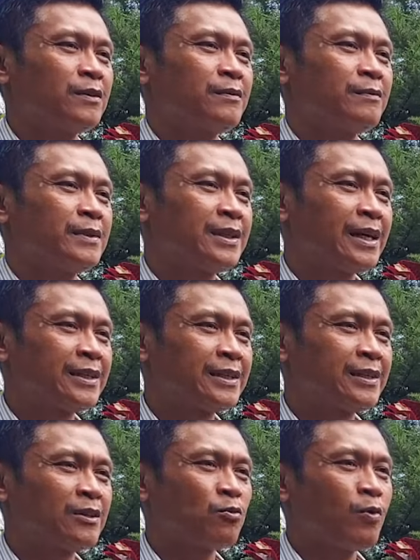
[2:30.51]

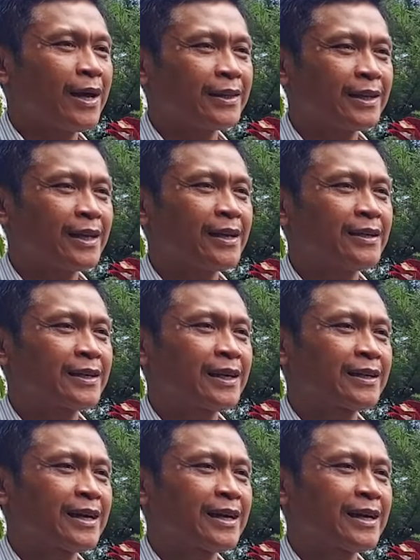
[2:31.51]
menjadi khawatir dengan